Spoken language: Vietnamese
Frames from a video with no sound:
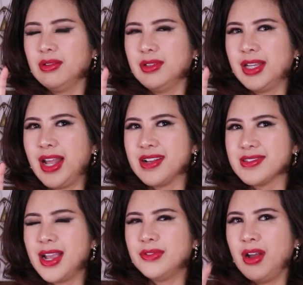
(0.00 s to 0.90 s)
là đằng
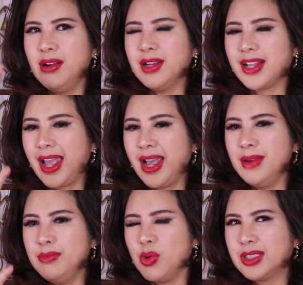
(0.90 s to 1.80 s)
sau đó là cả
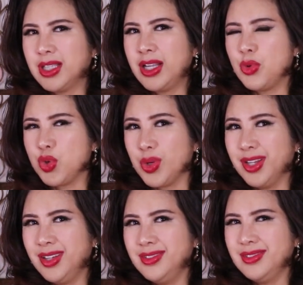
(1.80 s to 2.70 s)
một cái câu chuyện
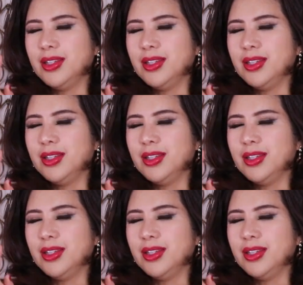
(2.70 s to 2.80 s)
lớn